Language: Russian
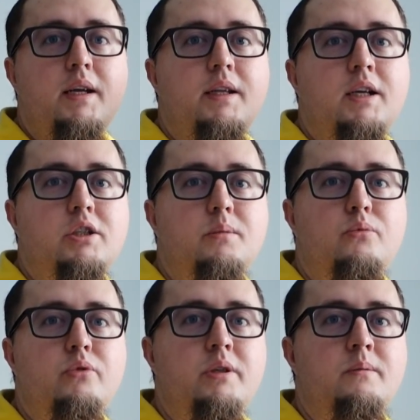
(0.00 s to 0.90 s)
и дальше
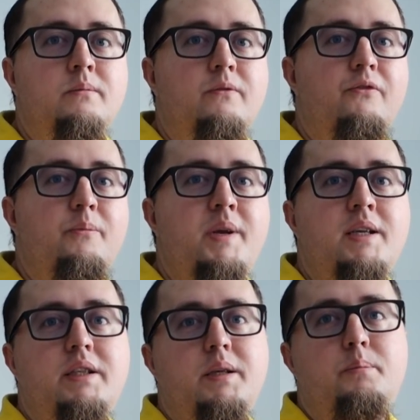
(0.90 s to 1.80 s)
будем
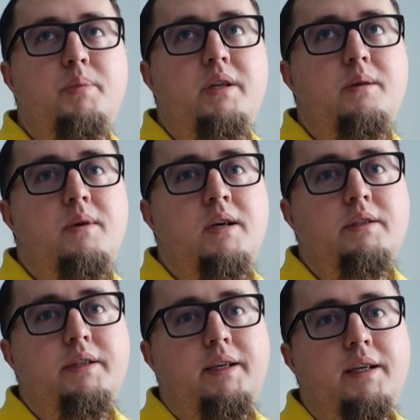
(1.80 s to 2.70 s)
вместе
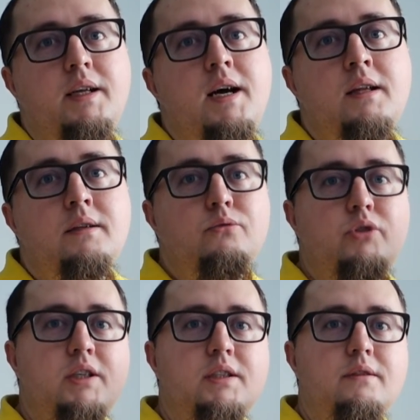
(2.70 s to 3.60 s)
поднимать и канал,
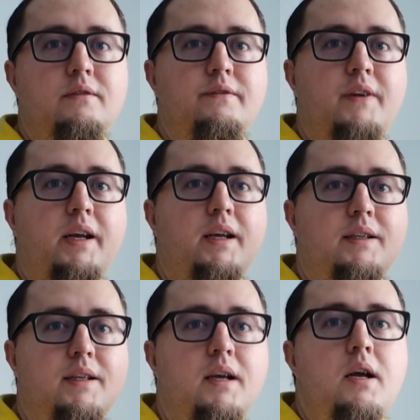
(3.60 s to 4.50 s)
участвовать в
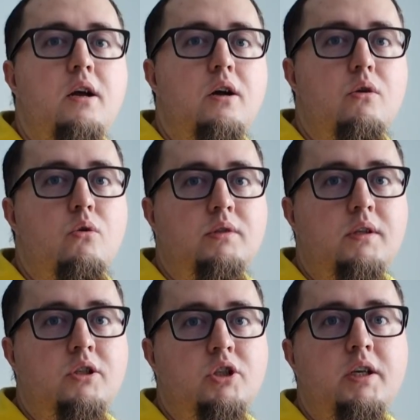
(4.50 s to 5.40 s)
каких-то
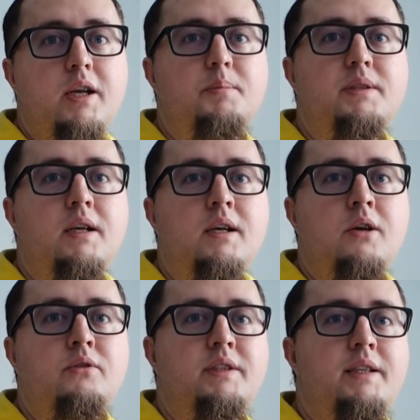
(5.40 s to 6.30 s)
розыгрышах, я
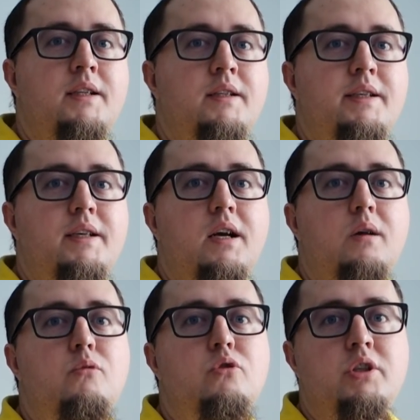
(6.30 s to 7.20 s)
постараюсь сделать их
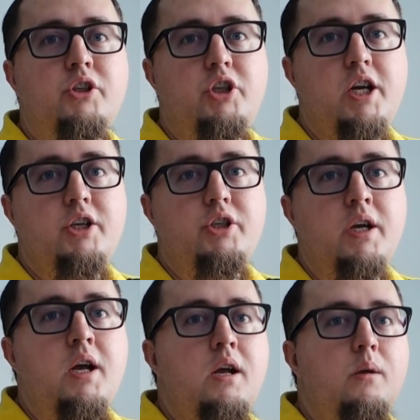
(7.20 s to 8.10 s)
как можно чаще,